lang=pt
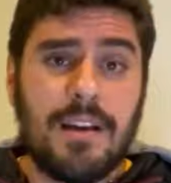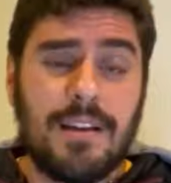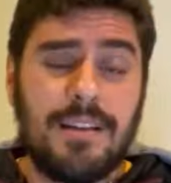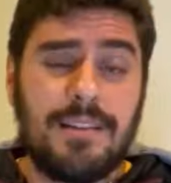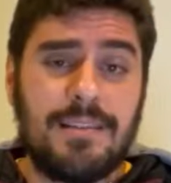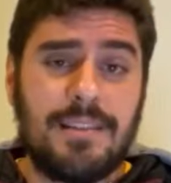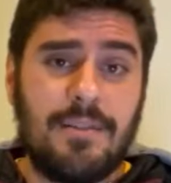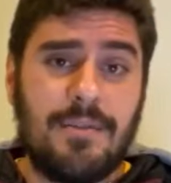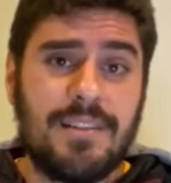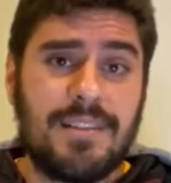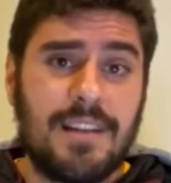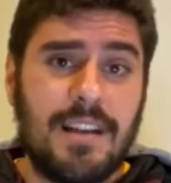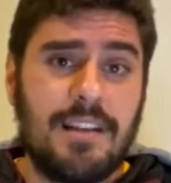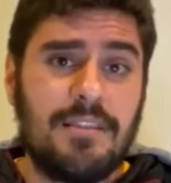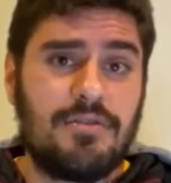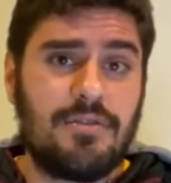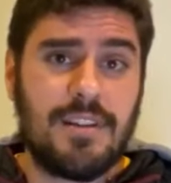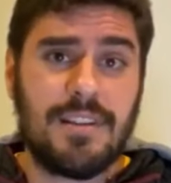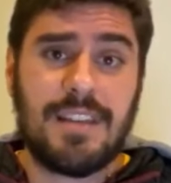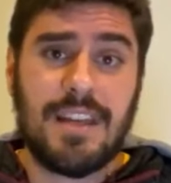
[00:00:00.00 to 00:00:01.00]
que são as
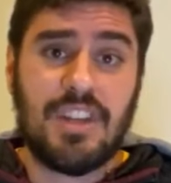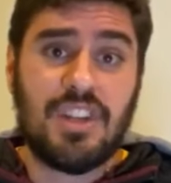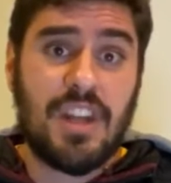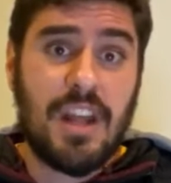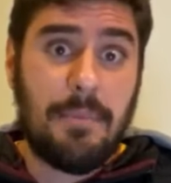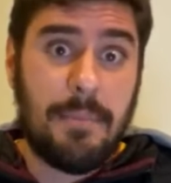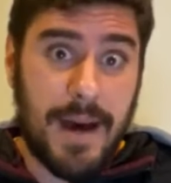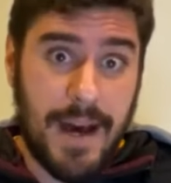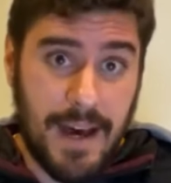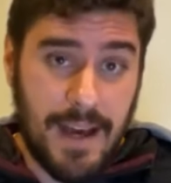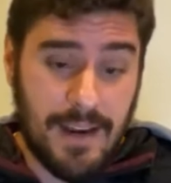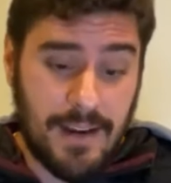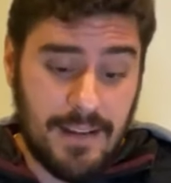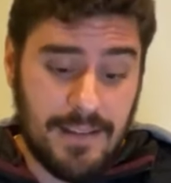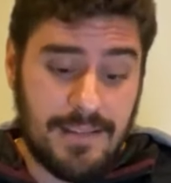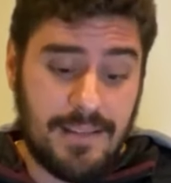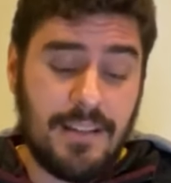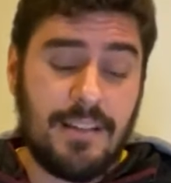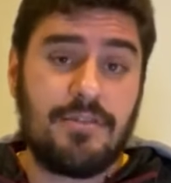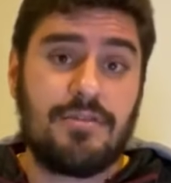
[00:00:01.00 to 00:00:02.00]
seleções da
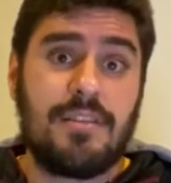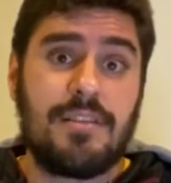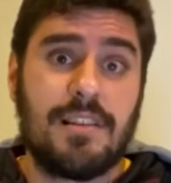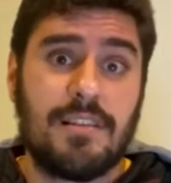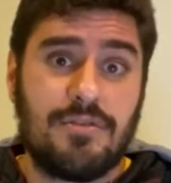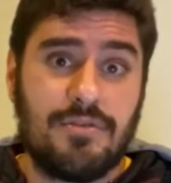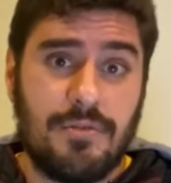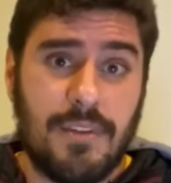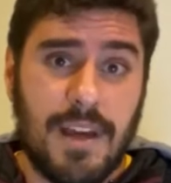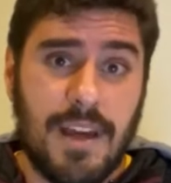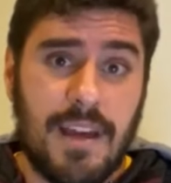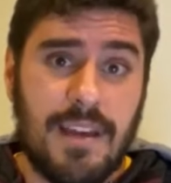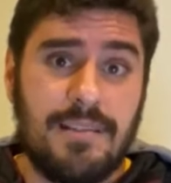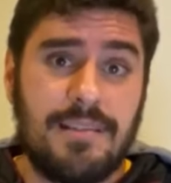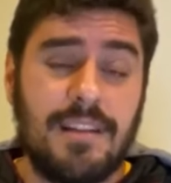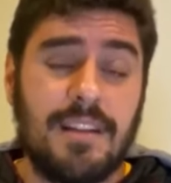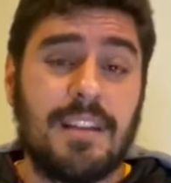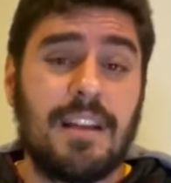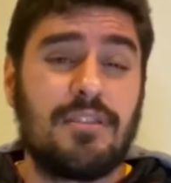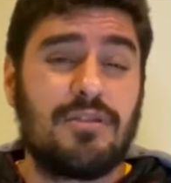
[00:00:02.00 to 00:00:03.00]
Dinamarca, seleções da
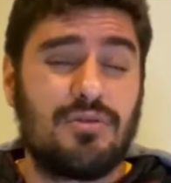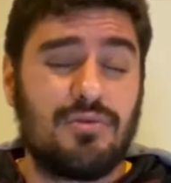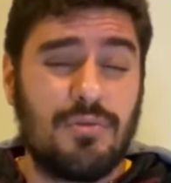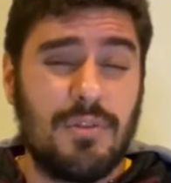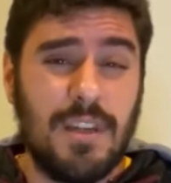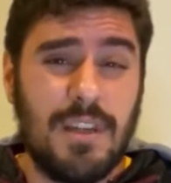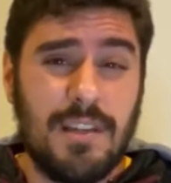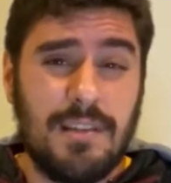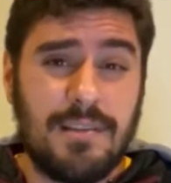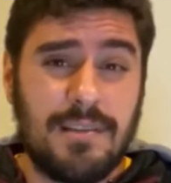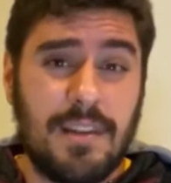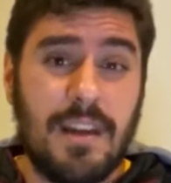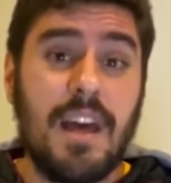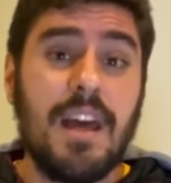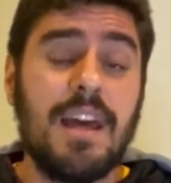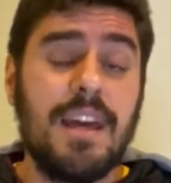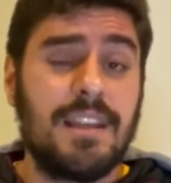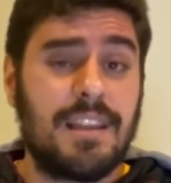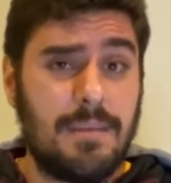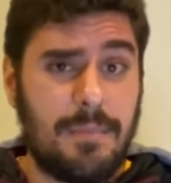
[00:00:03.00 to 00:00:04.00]
Suécia, da Suíça
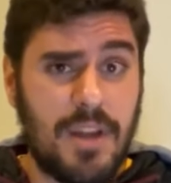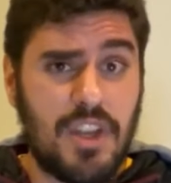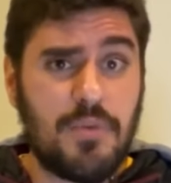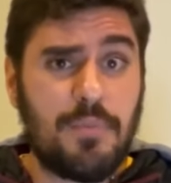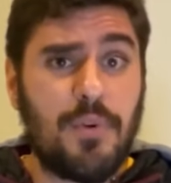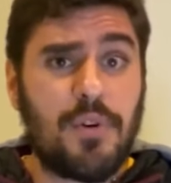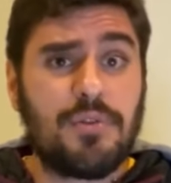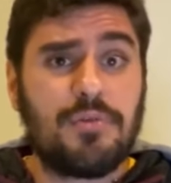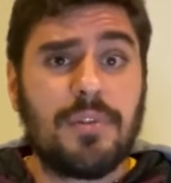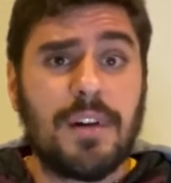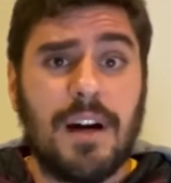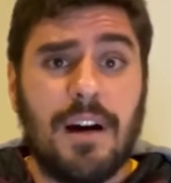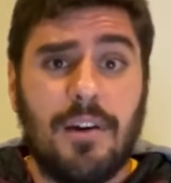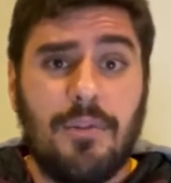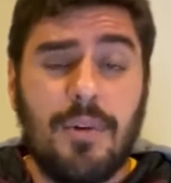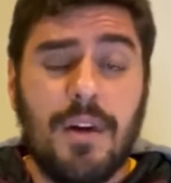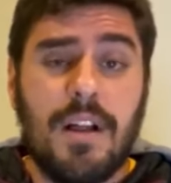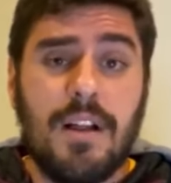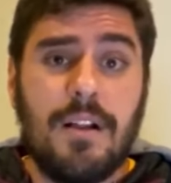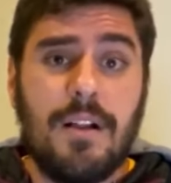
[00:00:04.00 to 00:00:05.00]
e também de
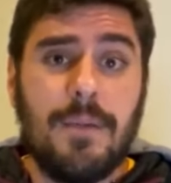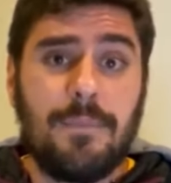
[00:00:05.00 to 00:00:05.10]
Portugal.